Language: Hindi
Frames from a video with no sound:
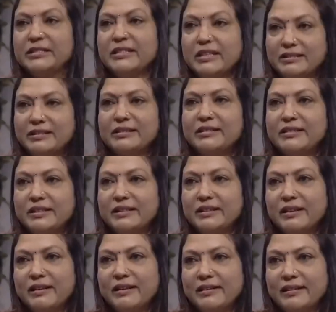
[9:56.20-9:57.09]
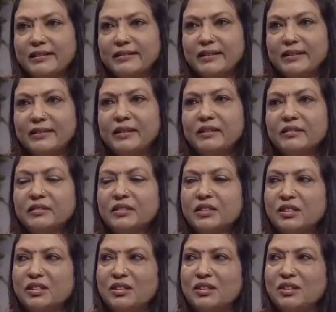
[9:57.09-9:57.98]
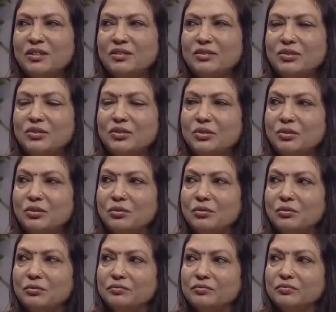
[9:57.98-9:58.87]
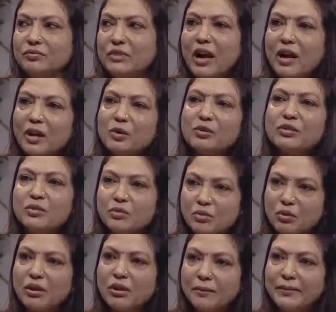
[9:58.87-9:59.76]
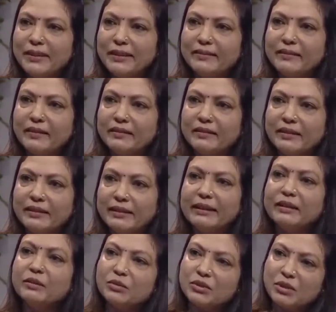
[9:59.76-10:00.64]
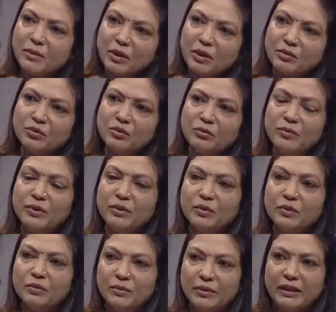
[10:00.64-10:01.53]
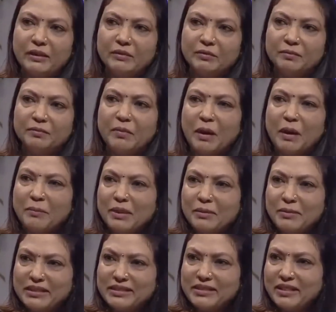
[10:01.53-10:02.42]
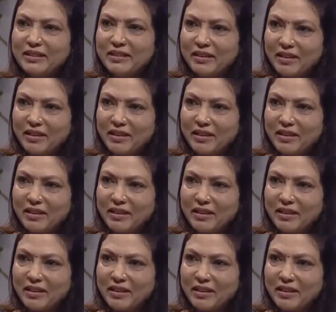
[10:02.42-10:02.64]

चाचा जी एक रहा करते थे जो आंखों से उनको कम दिखता था लेकिन उसके बावजूद भी वो एक पापड़ बेचने का